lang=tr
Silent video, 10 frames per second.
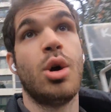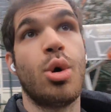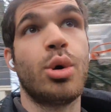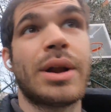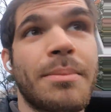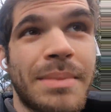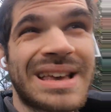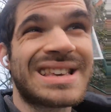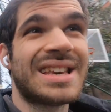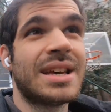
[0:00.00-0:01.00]

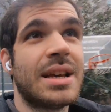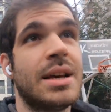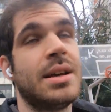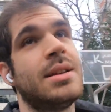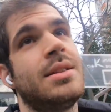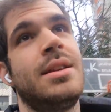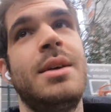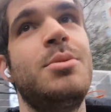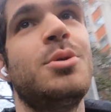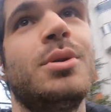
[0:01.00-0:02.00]
öğrenmek
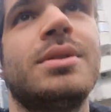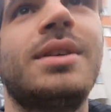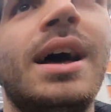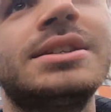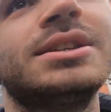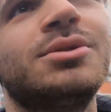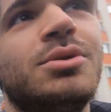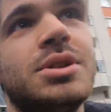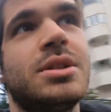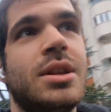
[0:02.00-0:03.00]
emin ol her şeyden
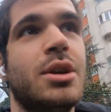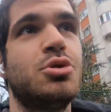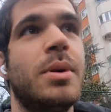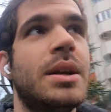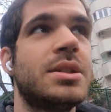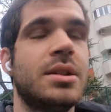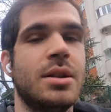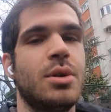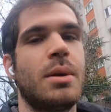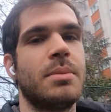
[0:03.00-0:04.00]
önce tecrübe her şeyden
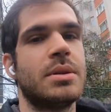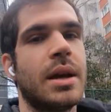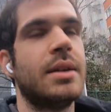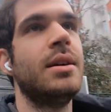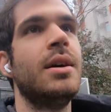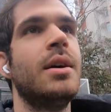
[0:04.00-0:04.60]
daha önemlidir yani.